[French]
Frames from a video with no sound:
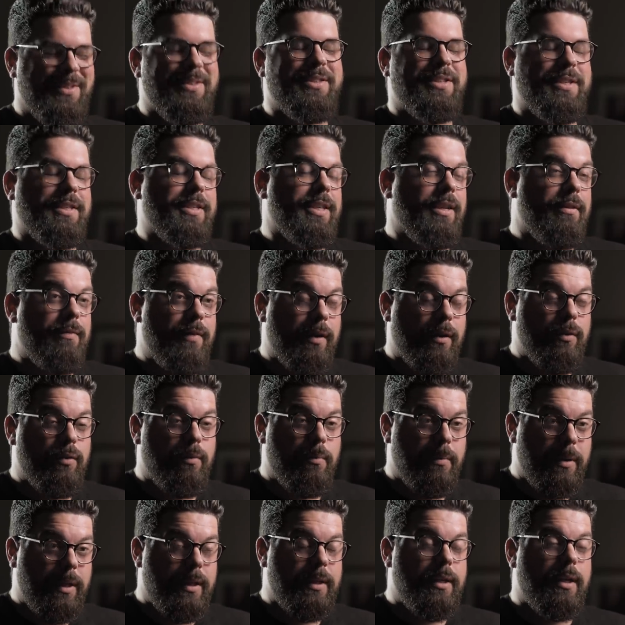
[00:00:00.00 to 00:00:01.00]
J'ai essayé de faire du
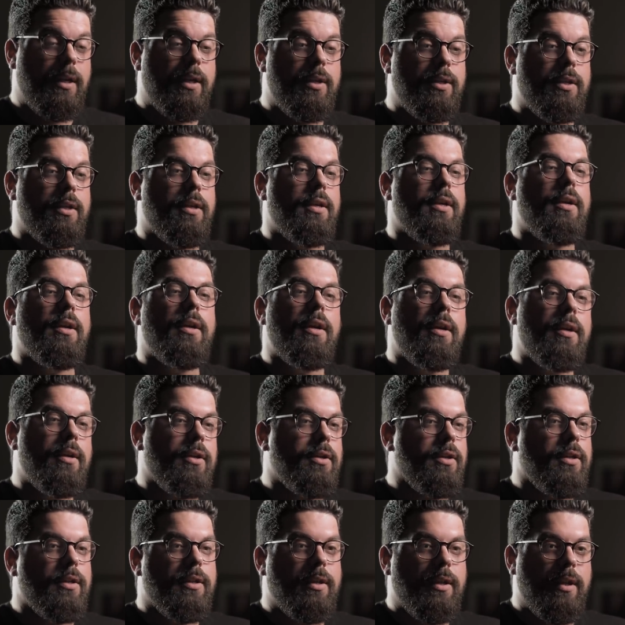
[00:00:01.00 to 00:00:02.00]
paysage,
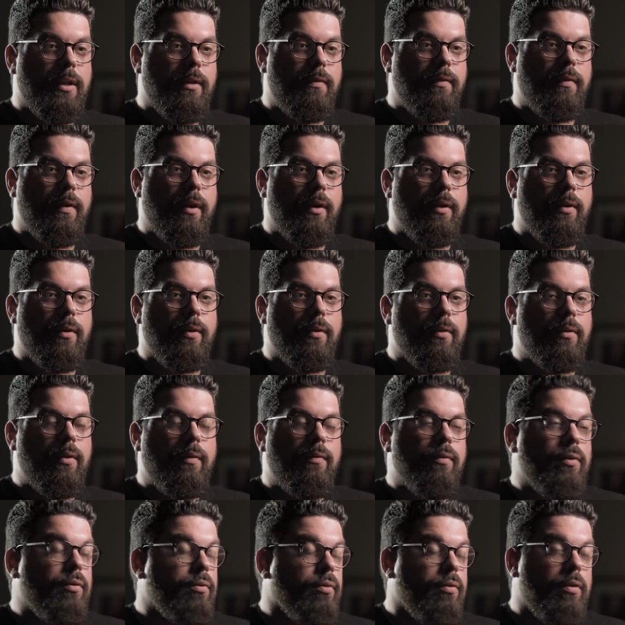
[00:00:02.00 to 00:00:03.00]
j'ai essayé de faire euh, des
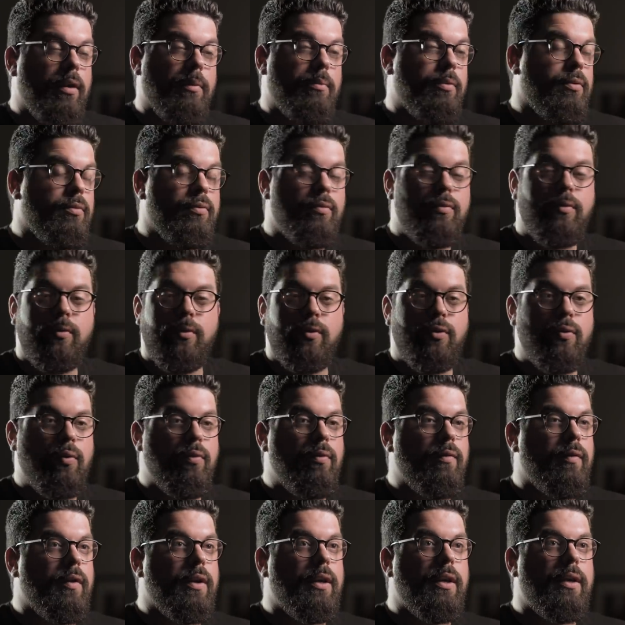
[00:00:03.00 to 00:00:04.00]
photos d'un peu tout ce que je
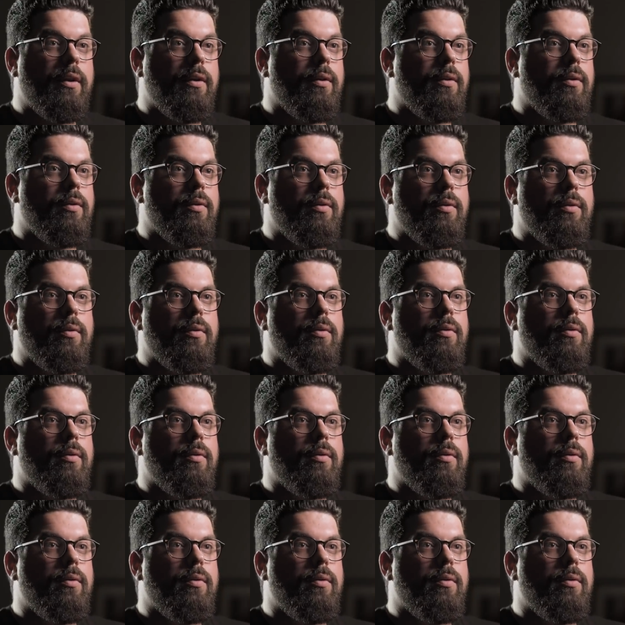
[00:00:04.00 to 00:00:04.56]
trouvais, euh,